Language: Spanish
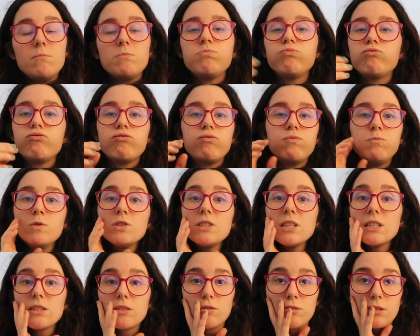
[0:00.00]

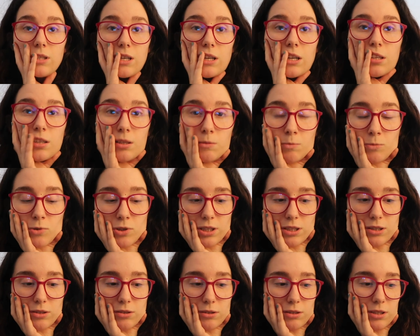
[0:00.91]
Muchas cosas,
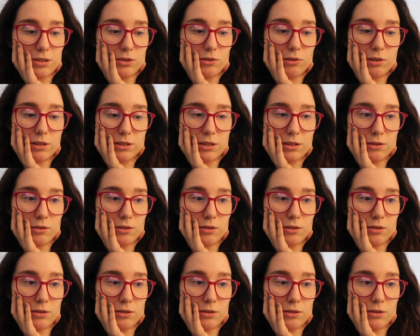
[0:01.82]
muchas cosas todas de